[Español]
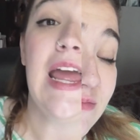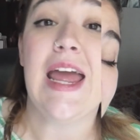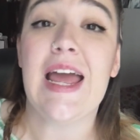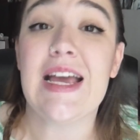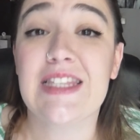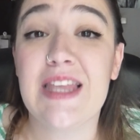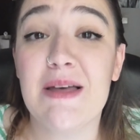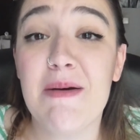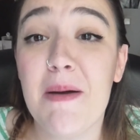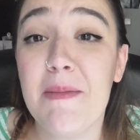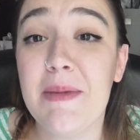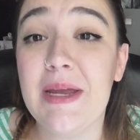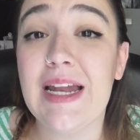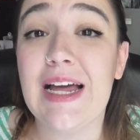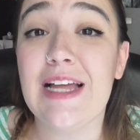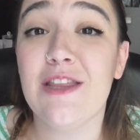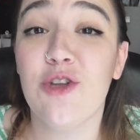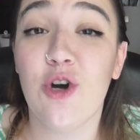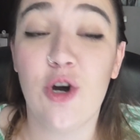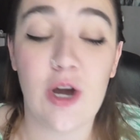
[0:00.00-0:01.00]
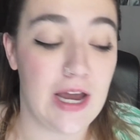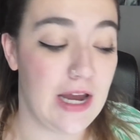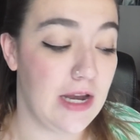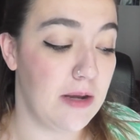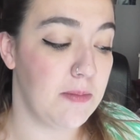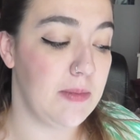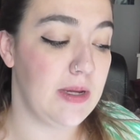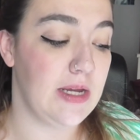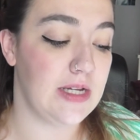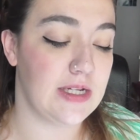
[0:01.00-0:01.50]
Estaba mirando
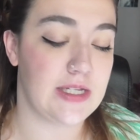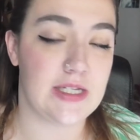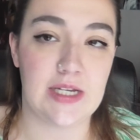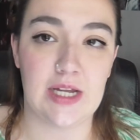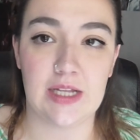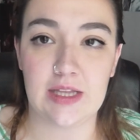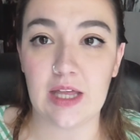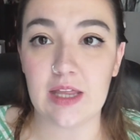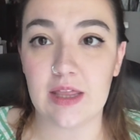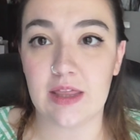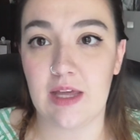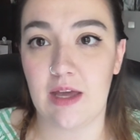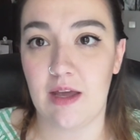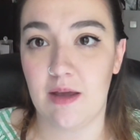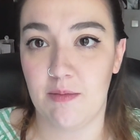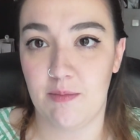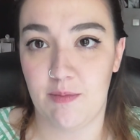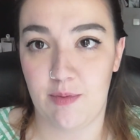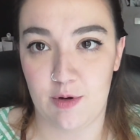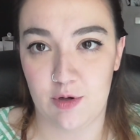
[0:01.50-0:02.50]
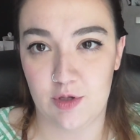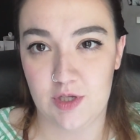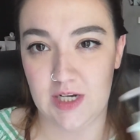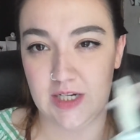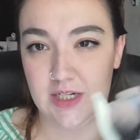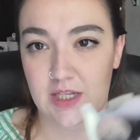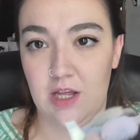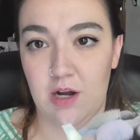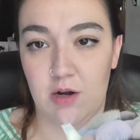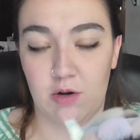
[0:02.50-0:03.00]
en mi set de
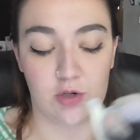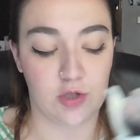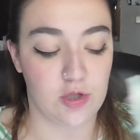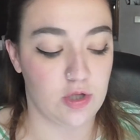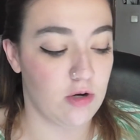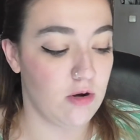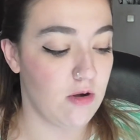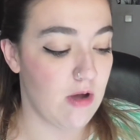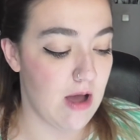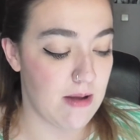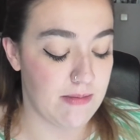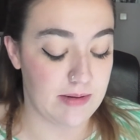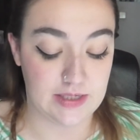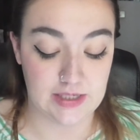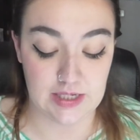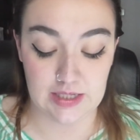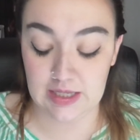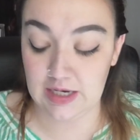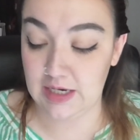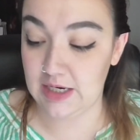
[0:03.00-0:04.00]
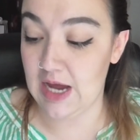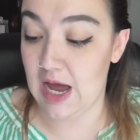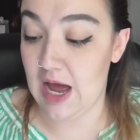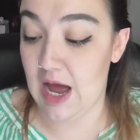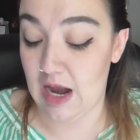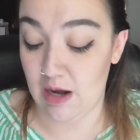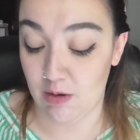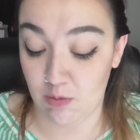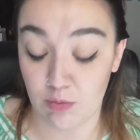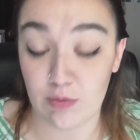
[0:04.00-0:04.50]
brochas de rostro a ver si tenía
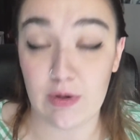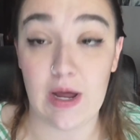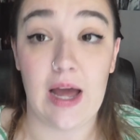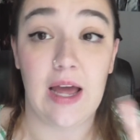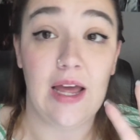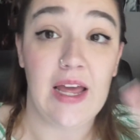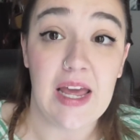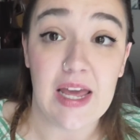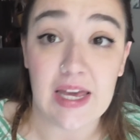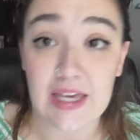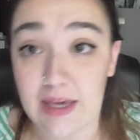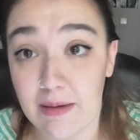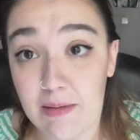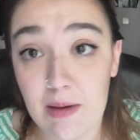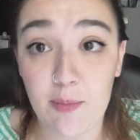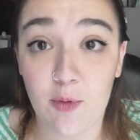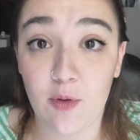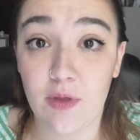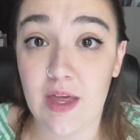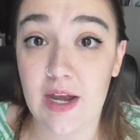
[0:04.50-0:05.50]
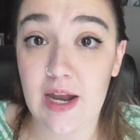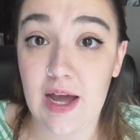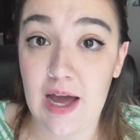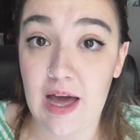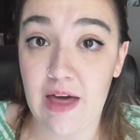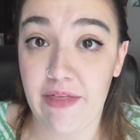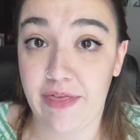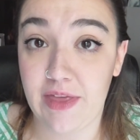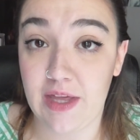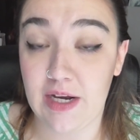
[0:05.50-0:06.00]
alguna que me pudiera
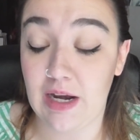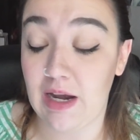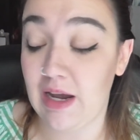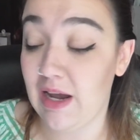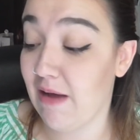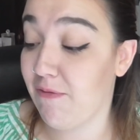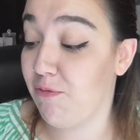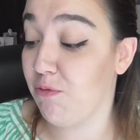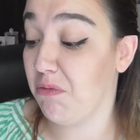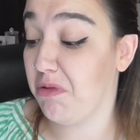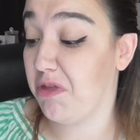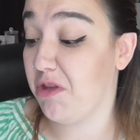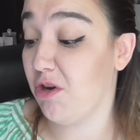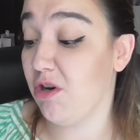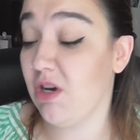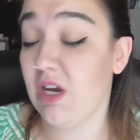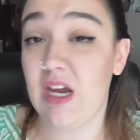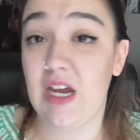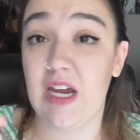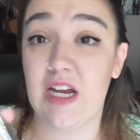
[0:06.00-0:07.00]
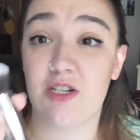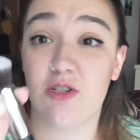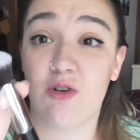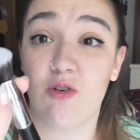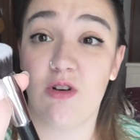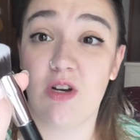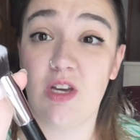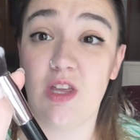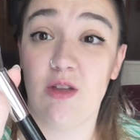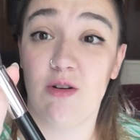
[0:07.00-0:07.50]
hacer la función y he
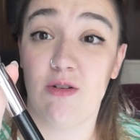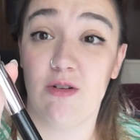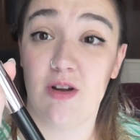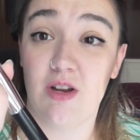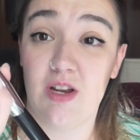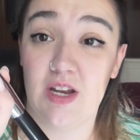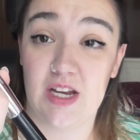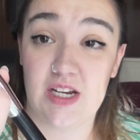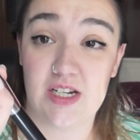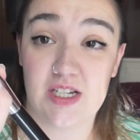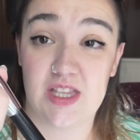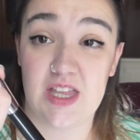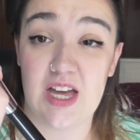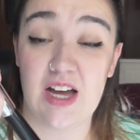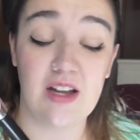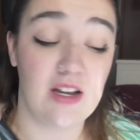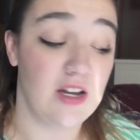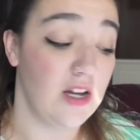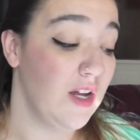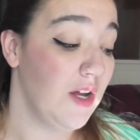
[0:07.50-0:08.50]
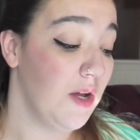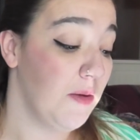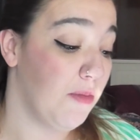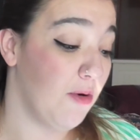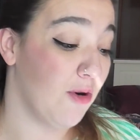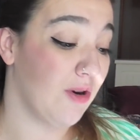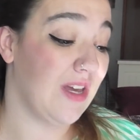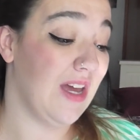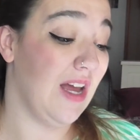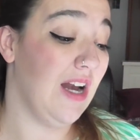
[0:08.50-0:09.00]
escogido esta
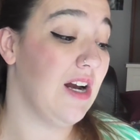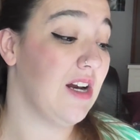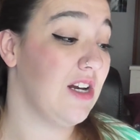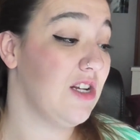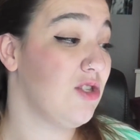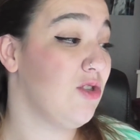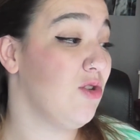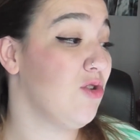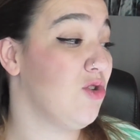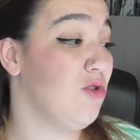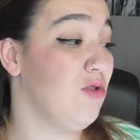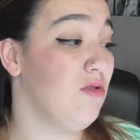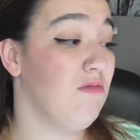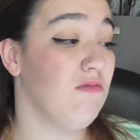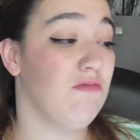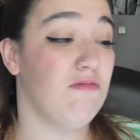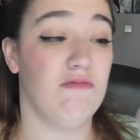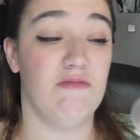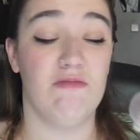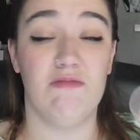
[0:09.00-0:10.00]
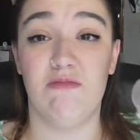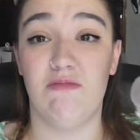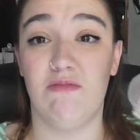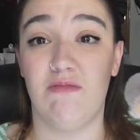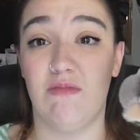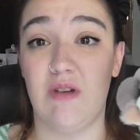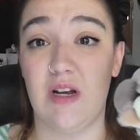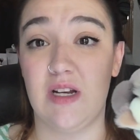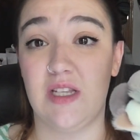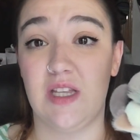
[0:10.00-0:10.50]
porque el resto son
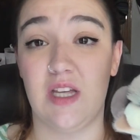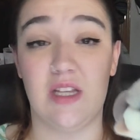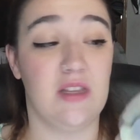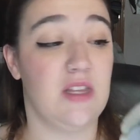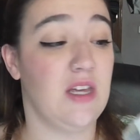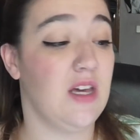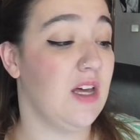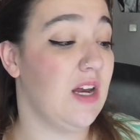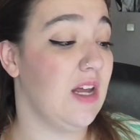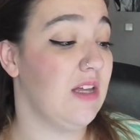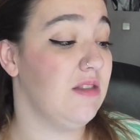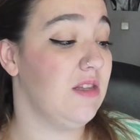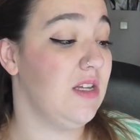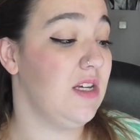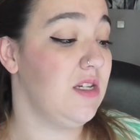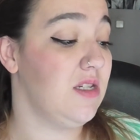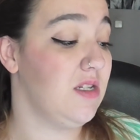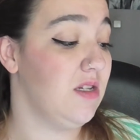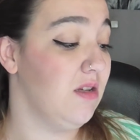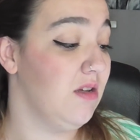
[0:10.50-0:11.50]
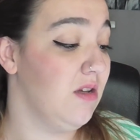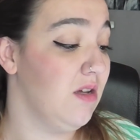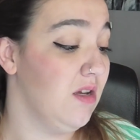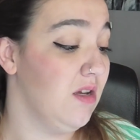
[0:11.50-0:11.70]
bastante grandes